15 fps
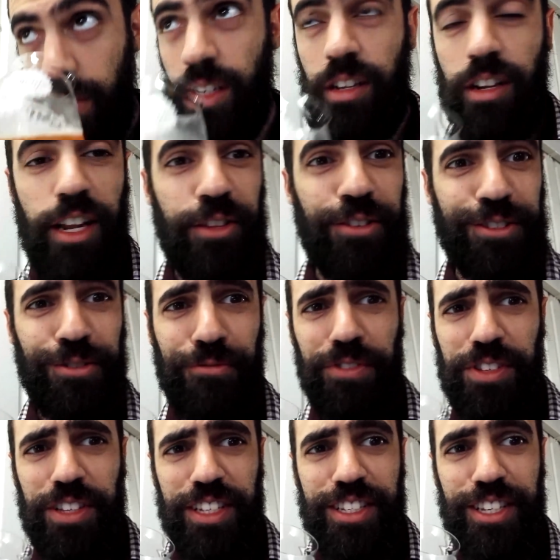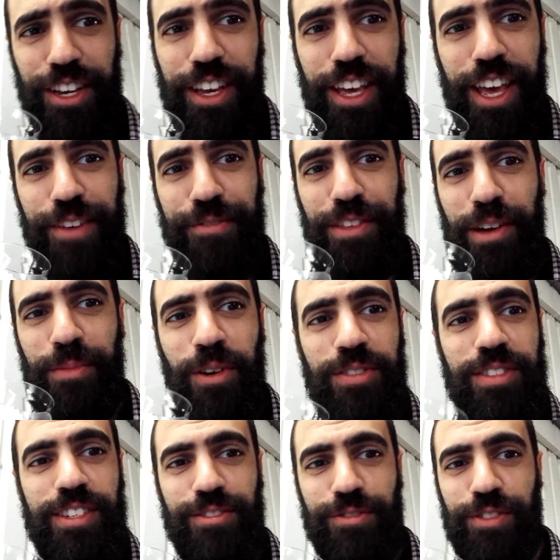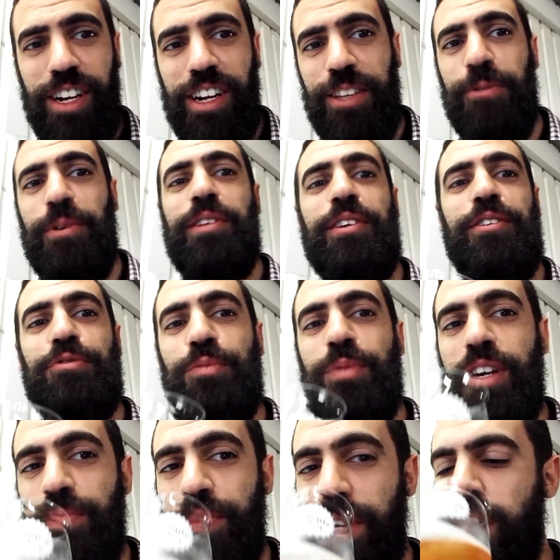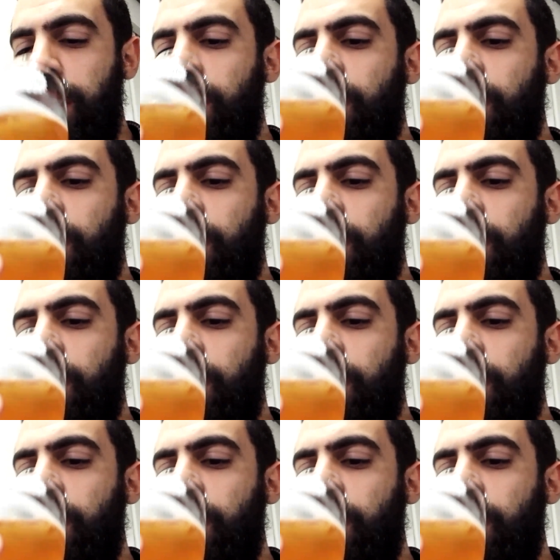Les deux sont fantastiques. Évidemment, c'est une à double IPA.